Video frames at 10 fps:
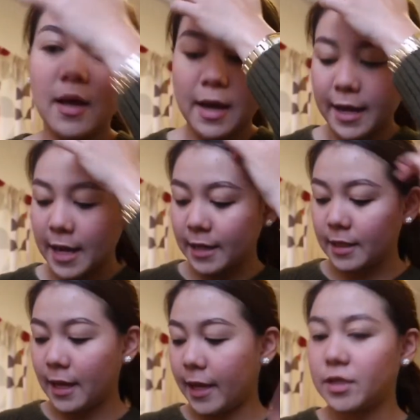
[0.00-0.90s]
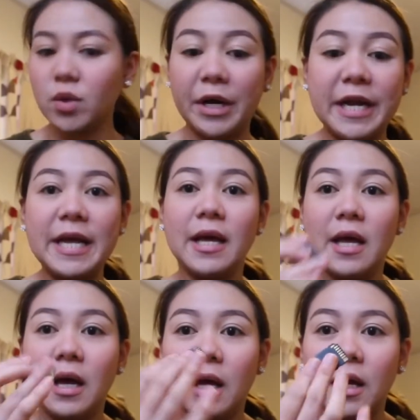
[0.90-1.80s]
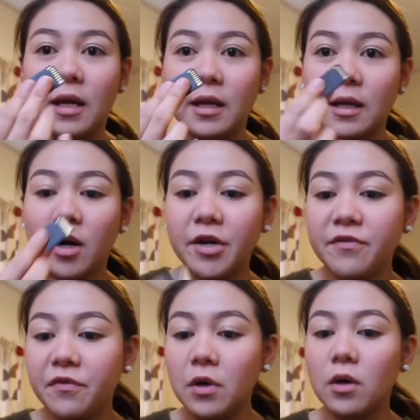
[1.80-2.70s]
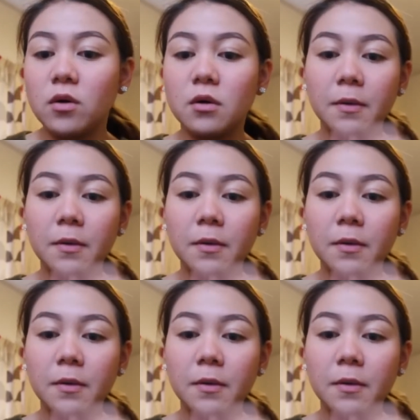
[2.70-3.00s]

Ayan guys, sorry na card full ako.